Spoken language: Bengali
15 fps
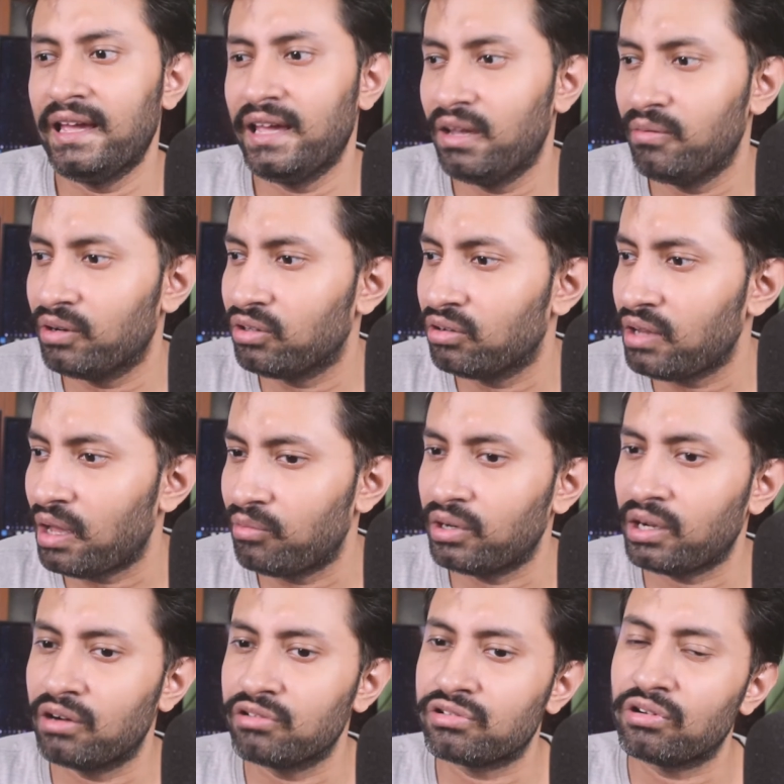এবার ধরো এমন
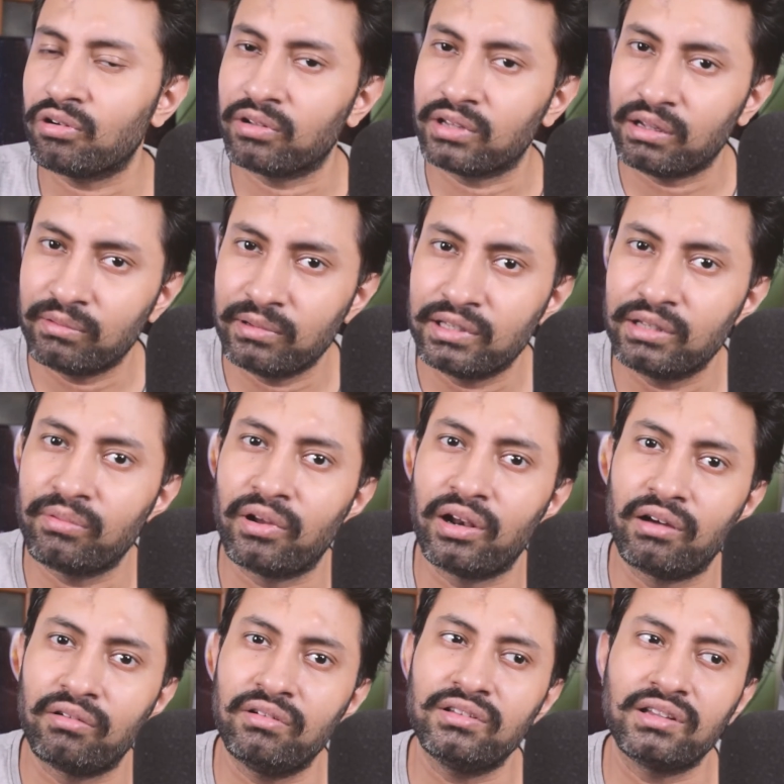কারোর সঙ্গে কথা বলতে বলা
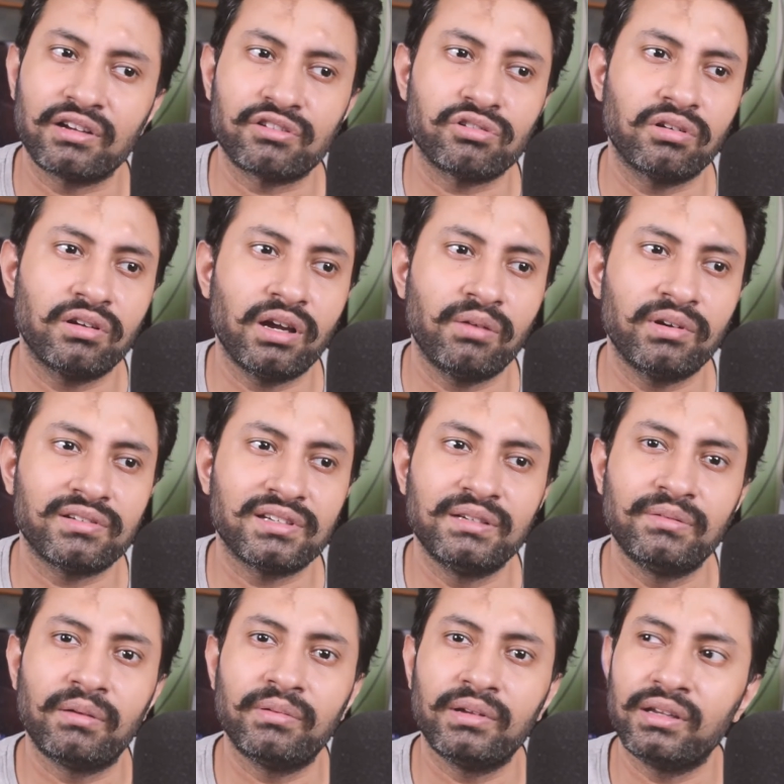হলো যার সঙ্গে আমার
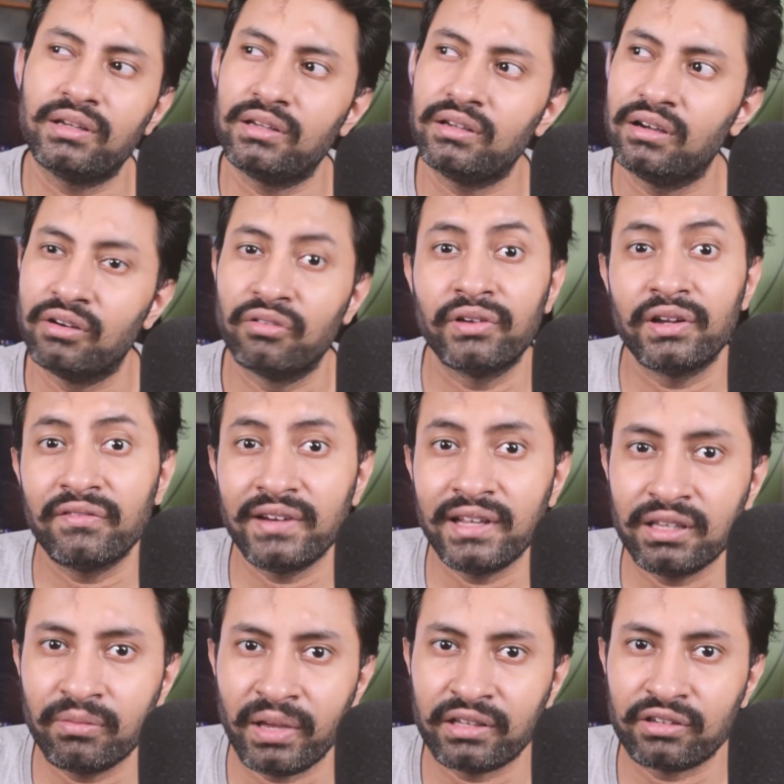সেইভাবে
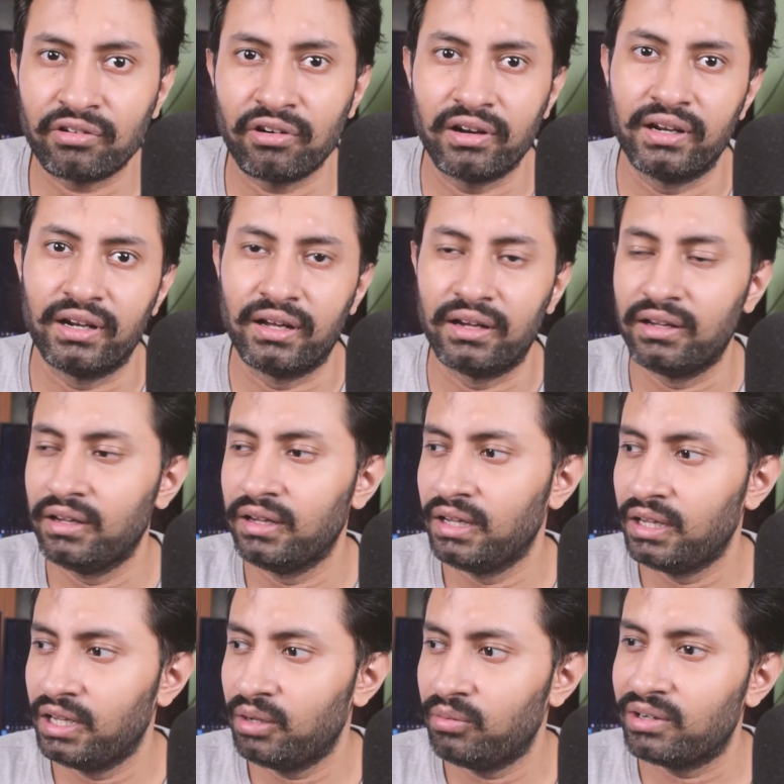ওয়েভলেন্থ ম্যাচ করে না
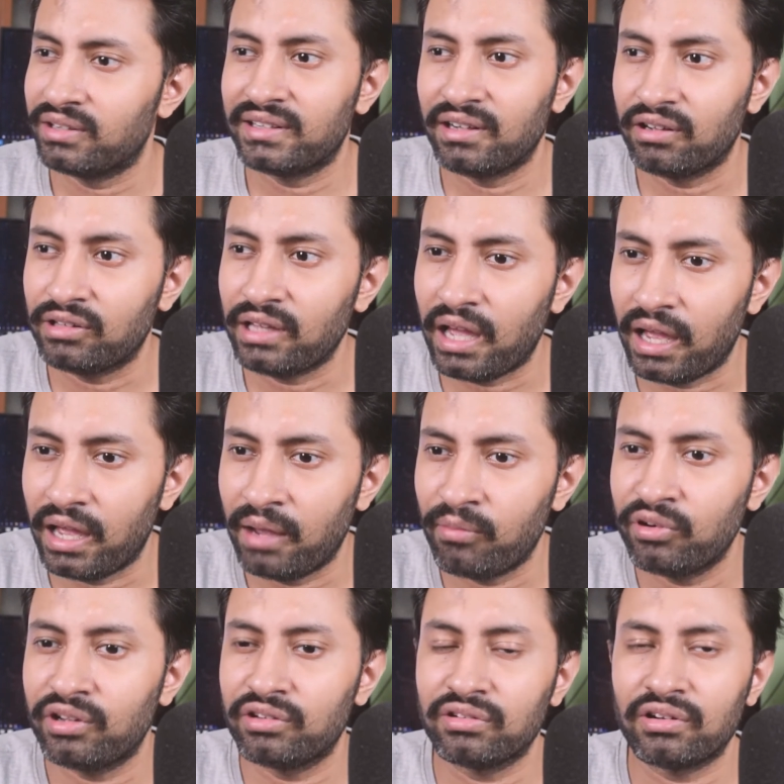মানে সে হয়তো এমন
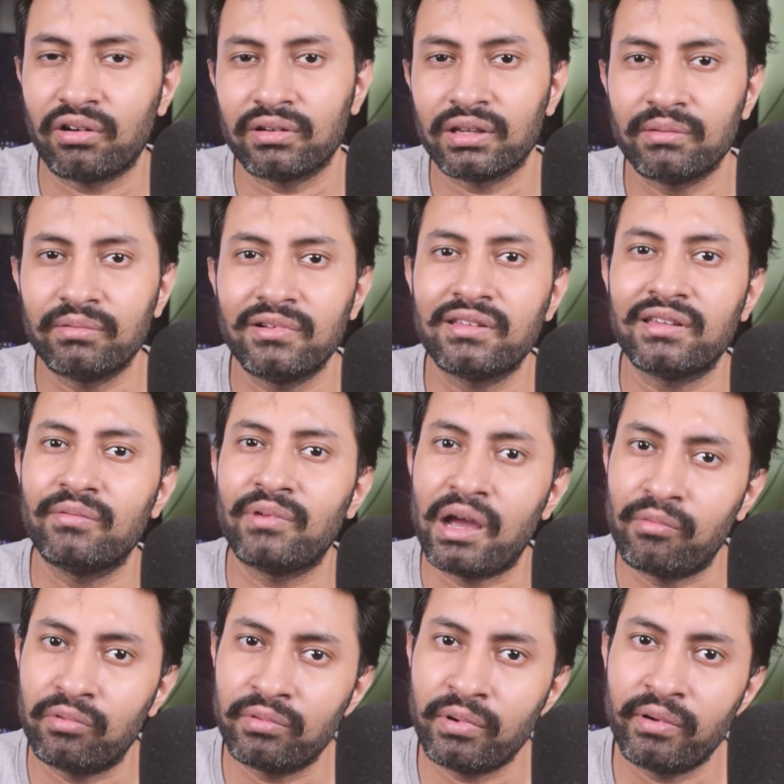কিছুটা কথা বলছে বা
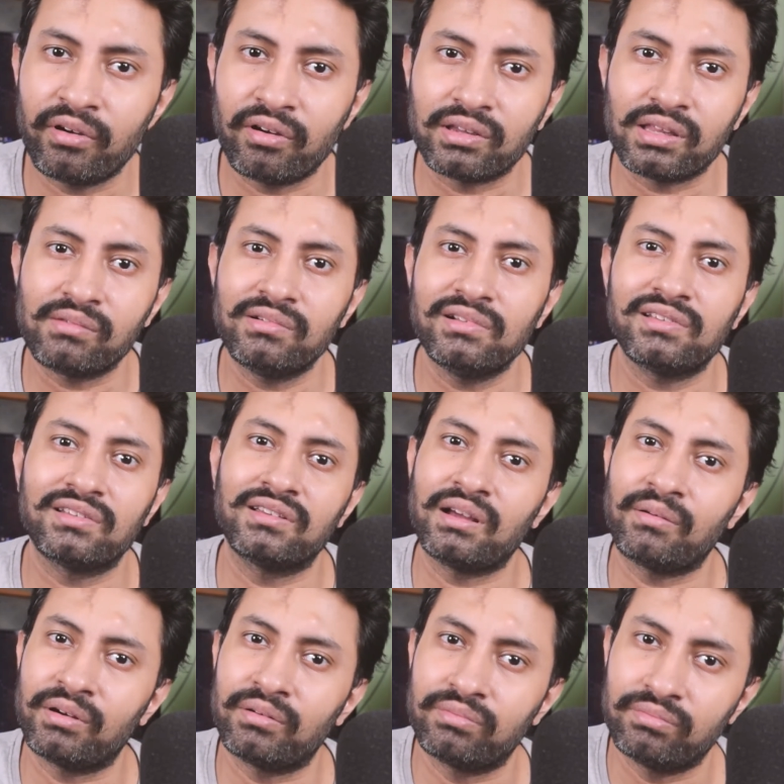এমনভাবে কথা বলছে যেটা
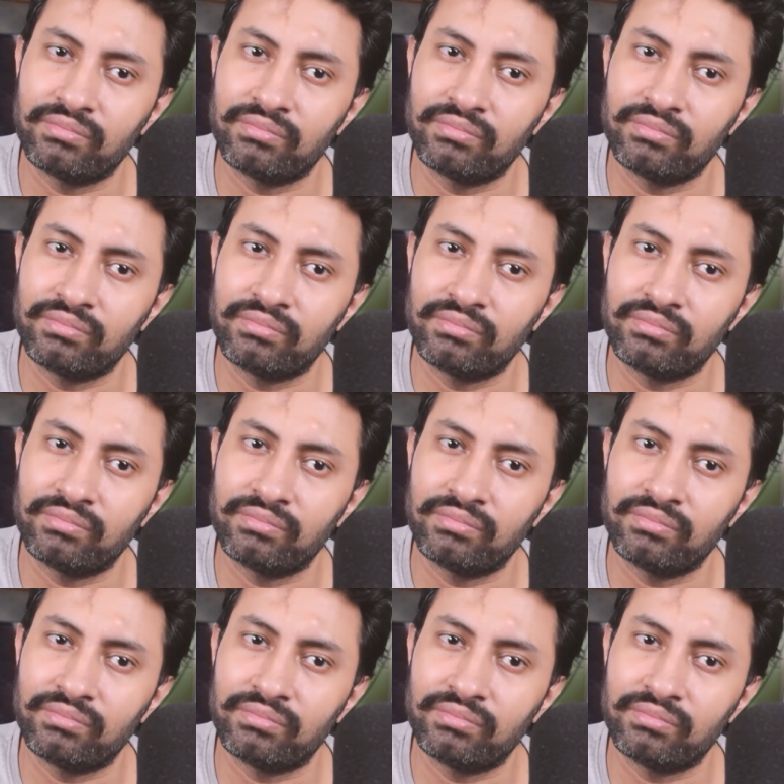আমার